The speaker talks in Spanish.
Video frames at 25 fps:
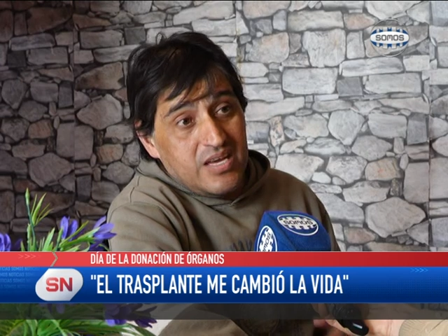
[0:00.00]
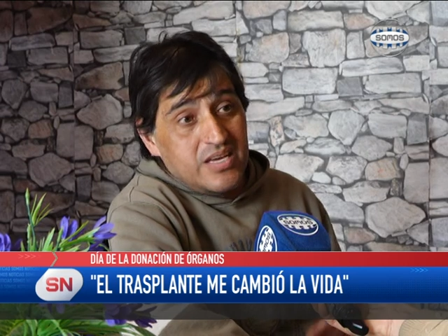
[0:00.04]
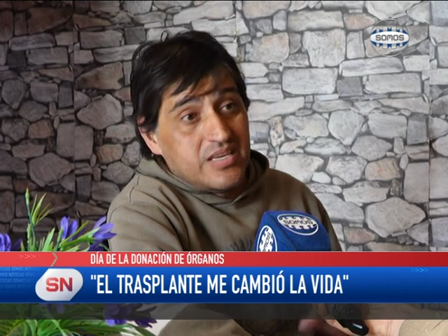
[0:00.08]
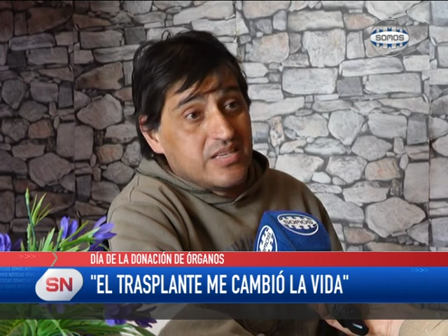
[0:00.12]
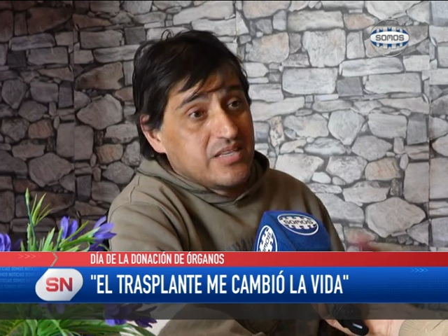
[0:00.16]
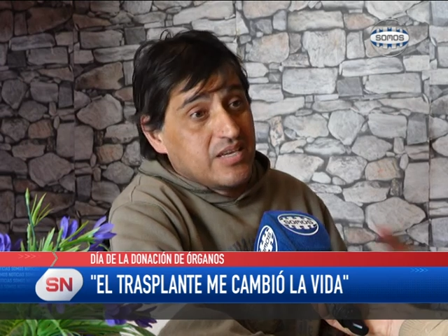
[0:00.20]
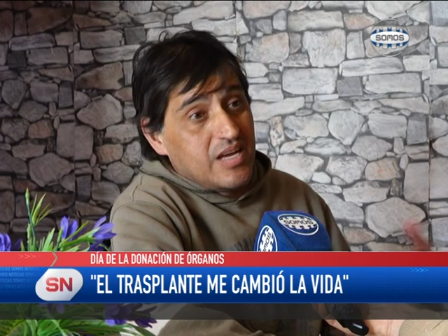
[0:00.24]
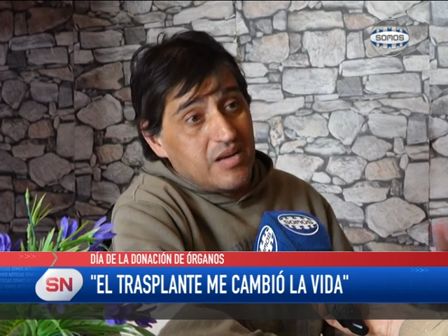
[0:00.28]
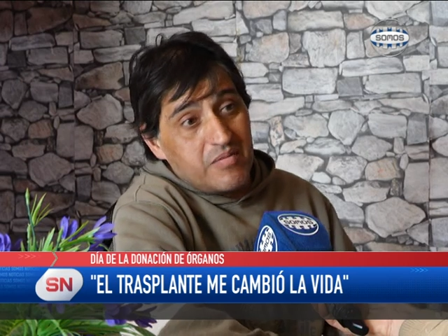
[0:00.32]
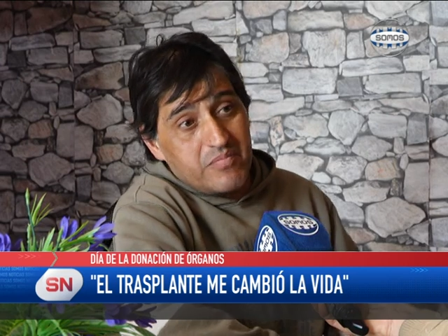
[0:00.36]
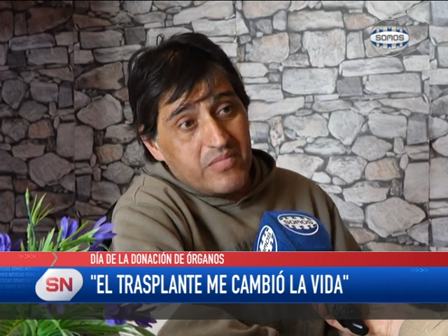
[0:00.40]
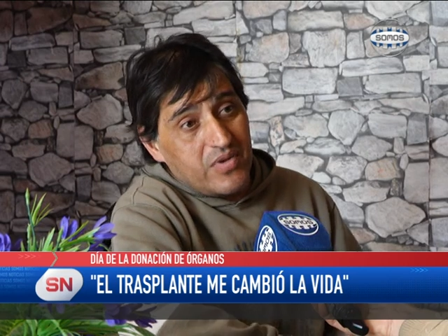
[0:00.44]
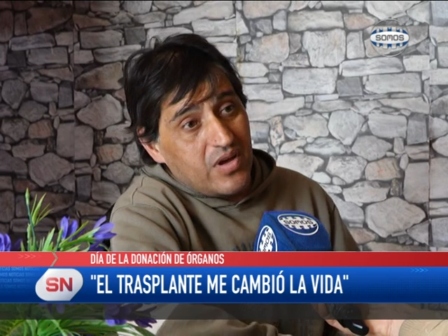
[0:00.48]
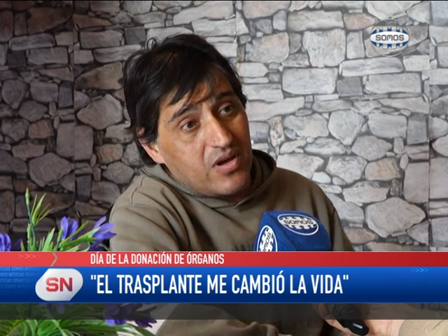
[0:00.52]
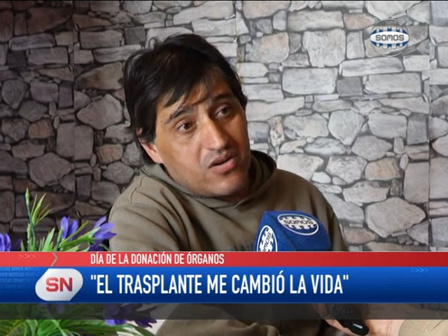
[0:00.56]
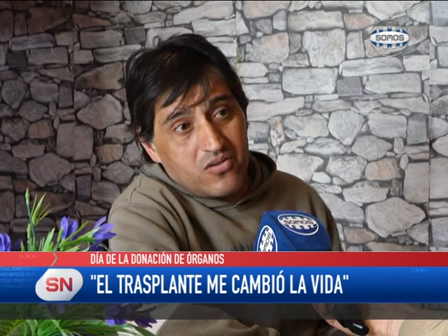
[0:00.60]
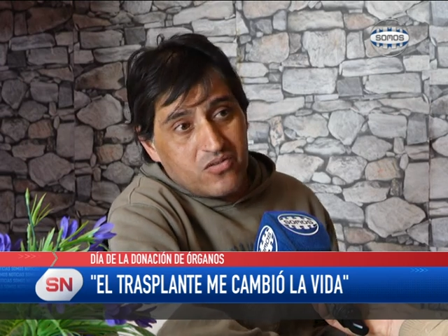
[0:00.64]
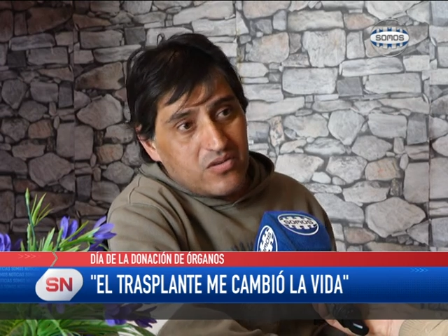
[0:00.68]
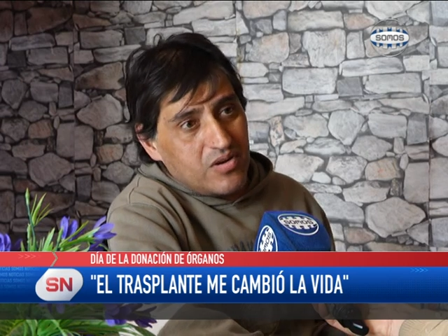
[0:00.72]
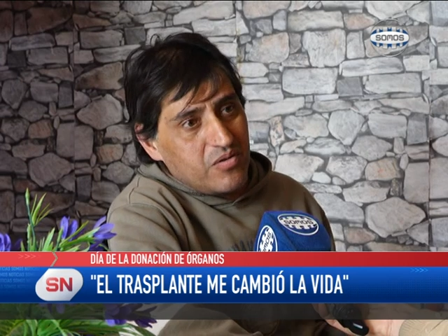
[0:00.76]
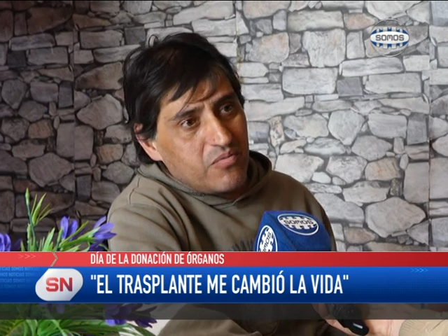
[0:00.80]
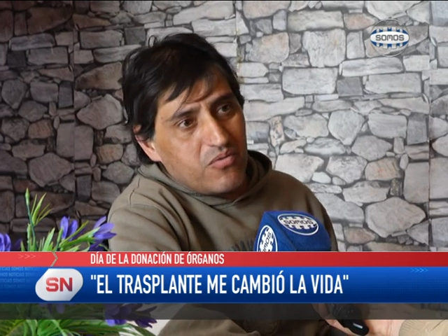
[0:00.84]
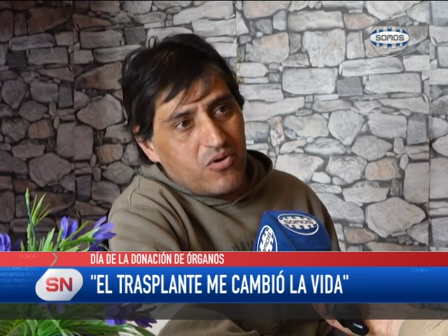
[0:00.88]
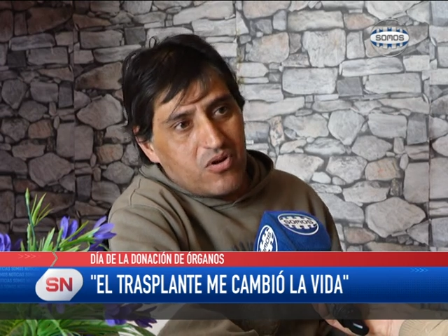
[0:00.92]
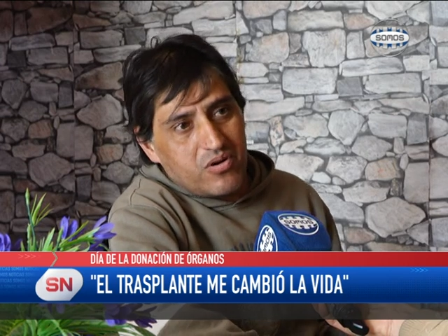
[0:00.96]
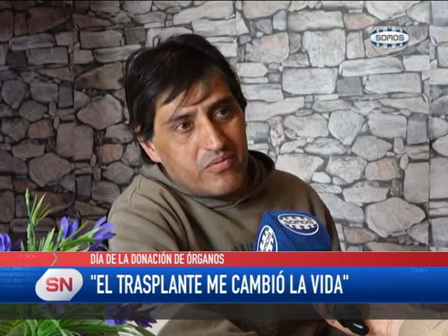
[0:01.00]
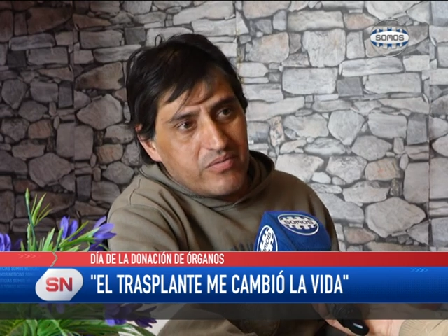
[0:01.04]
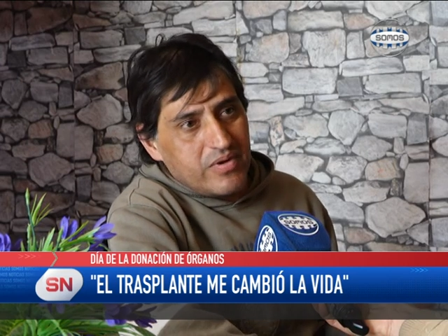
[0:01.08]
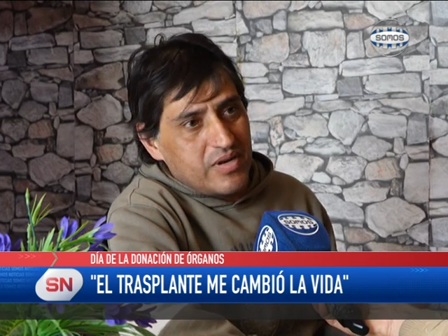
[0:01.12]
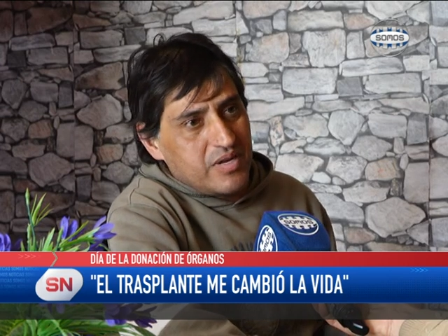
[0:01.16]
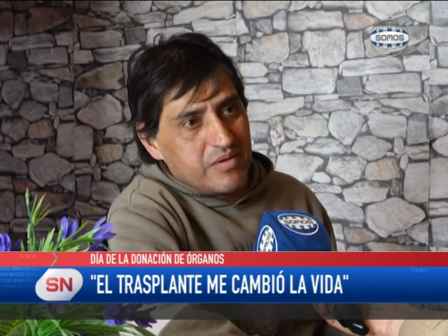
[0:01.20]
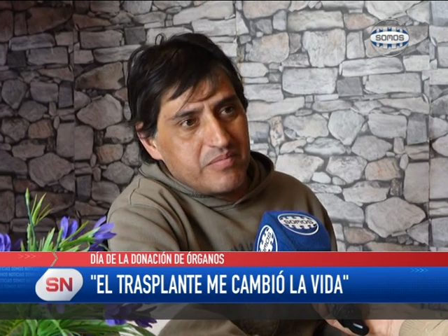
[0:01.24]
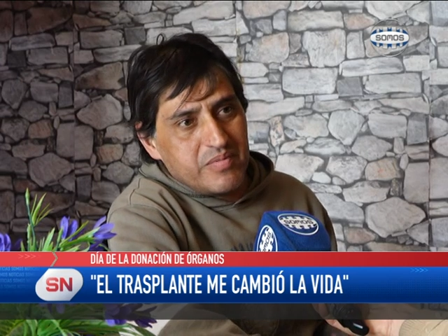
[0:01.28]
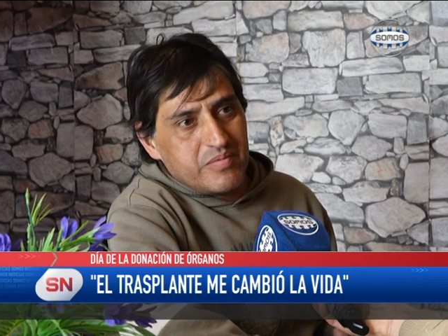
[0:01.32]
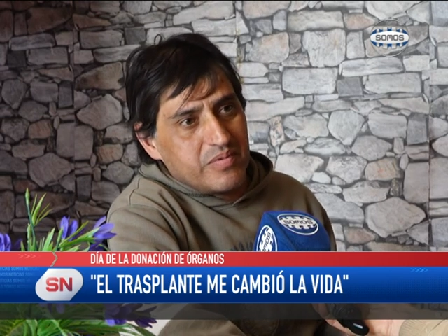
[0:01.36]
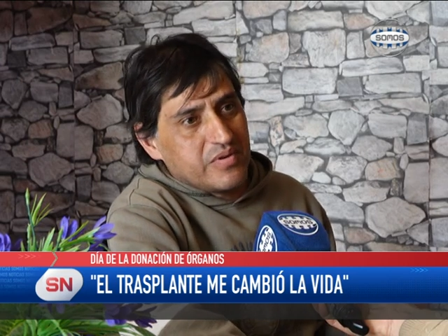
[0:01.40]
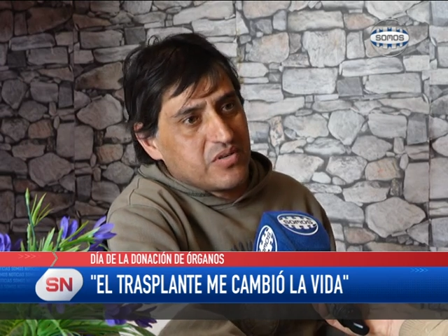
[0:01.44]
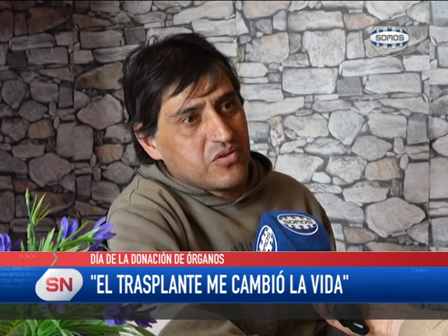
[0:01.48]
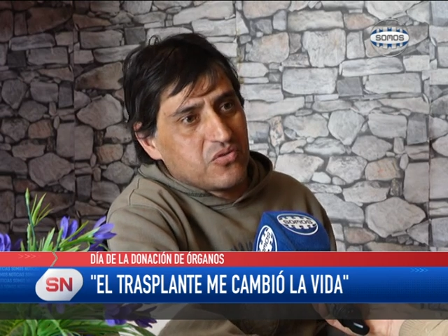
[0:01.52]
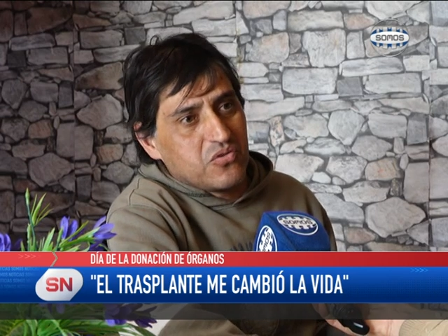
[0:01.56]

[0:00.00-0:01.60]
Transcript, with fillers: y el miércoles vuelve a la misma